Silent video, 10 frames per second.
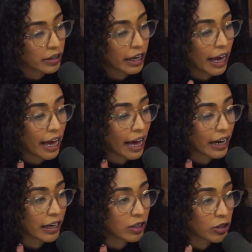é,
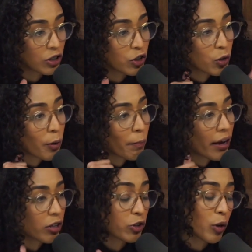de,
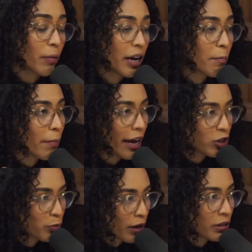tomar, de tomar
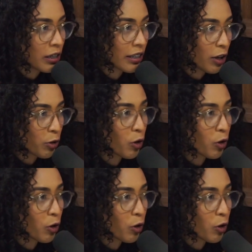remédio para amenizar dor,